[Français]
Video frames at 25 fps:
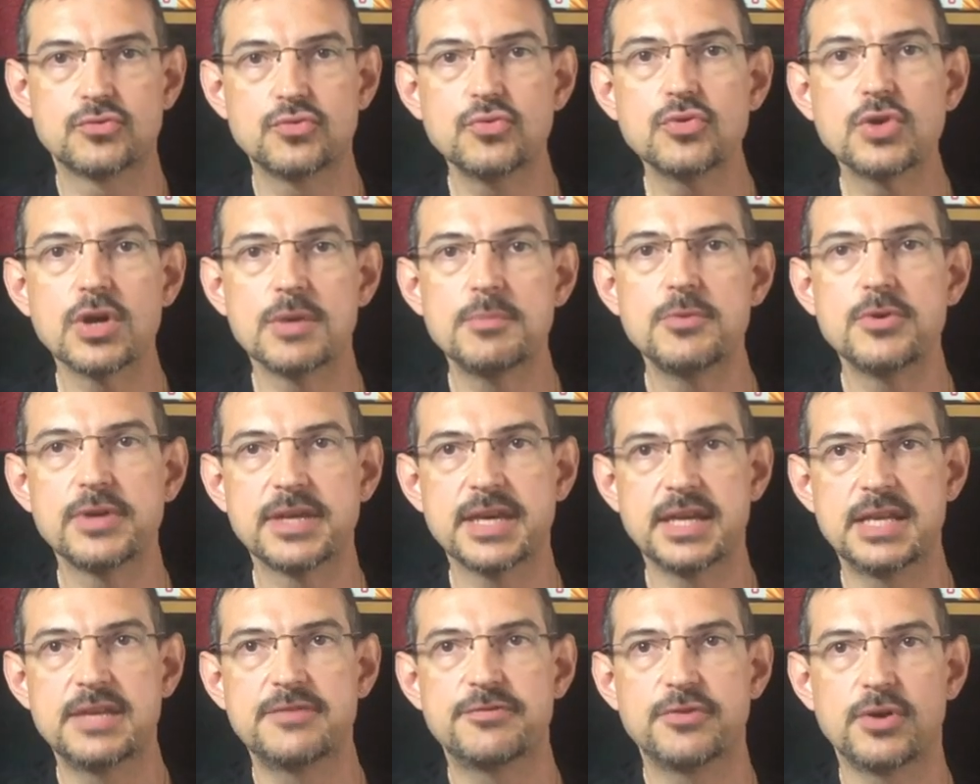Tout comme le
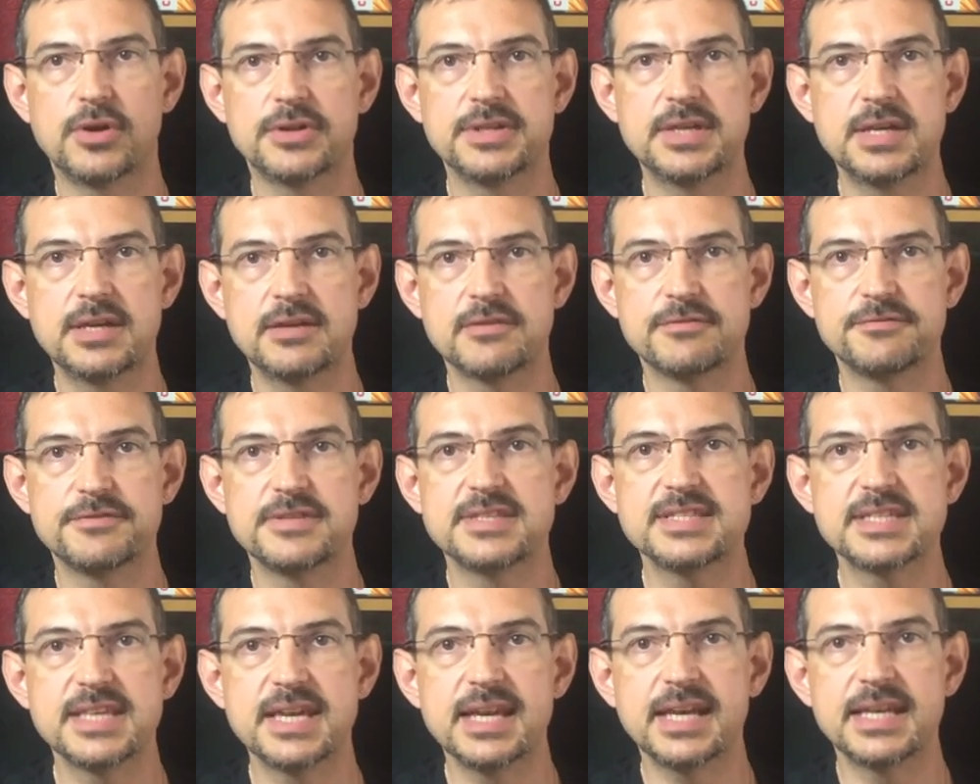Californien,
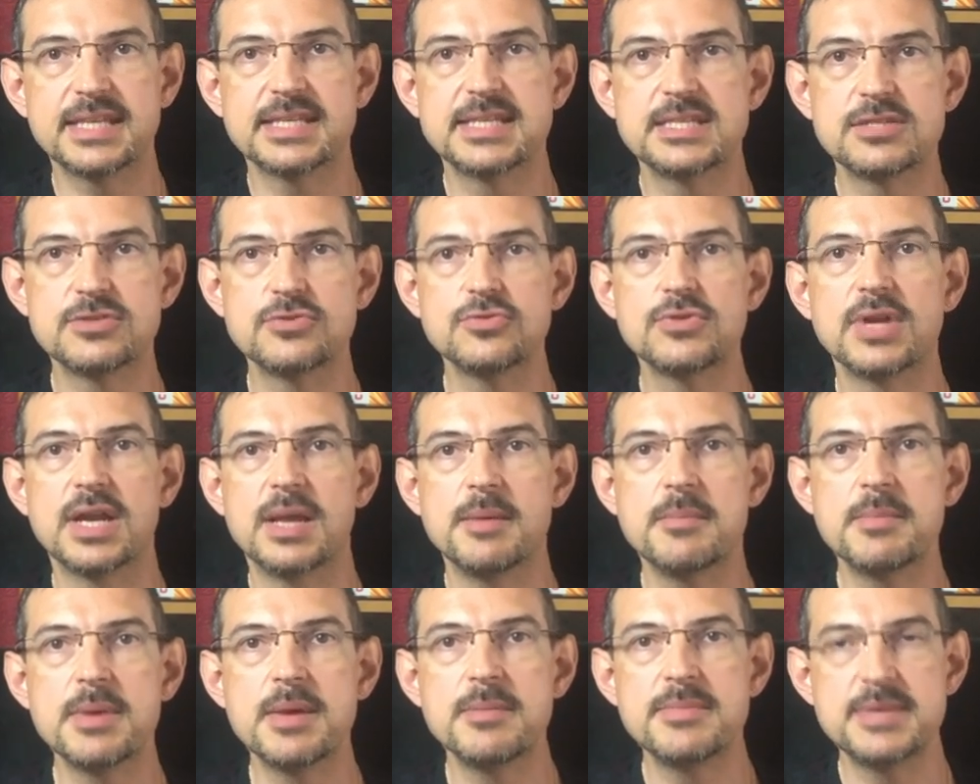Fisker est issu de
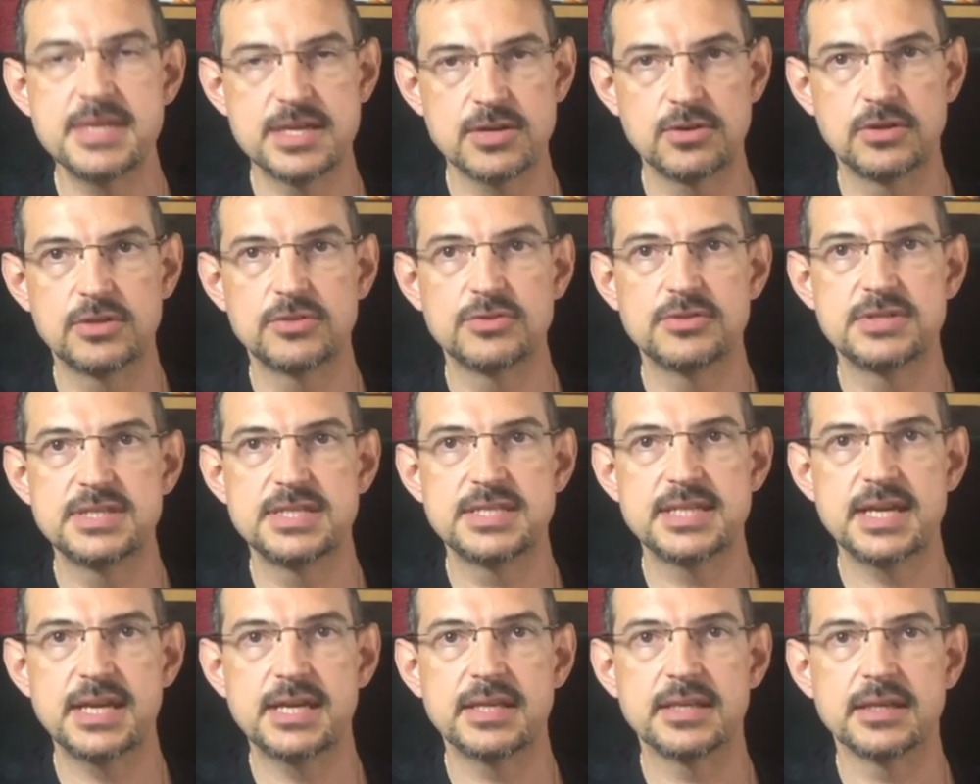la même école de
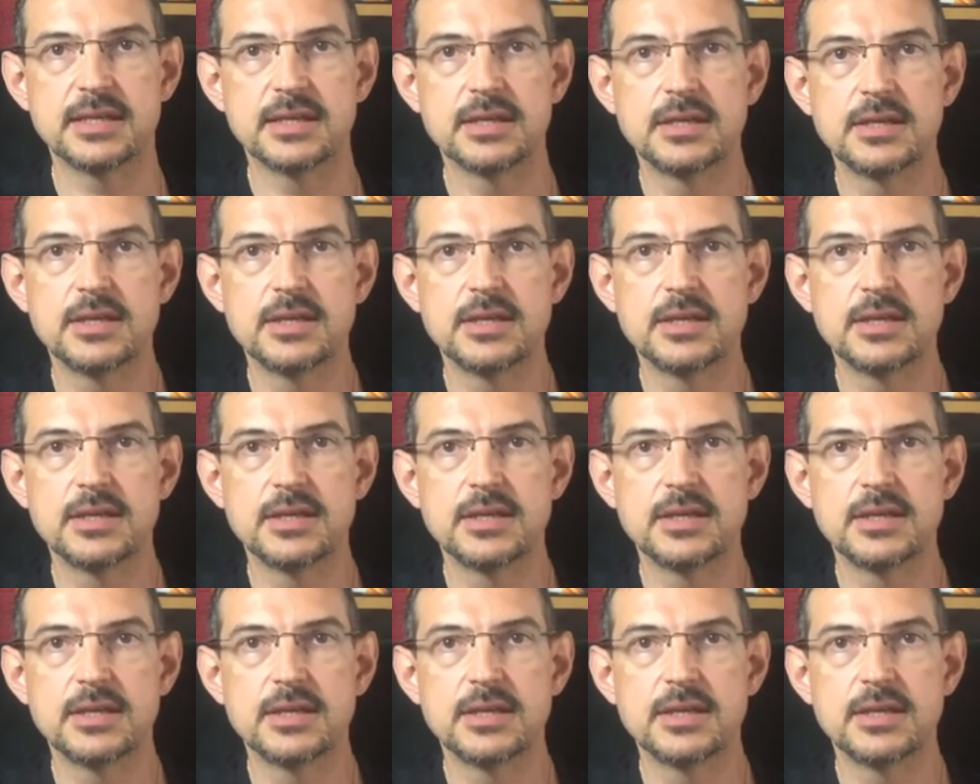design.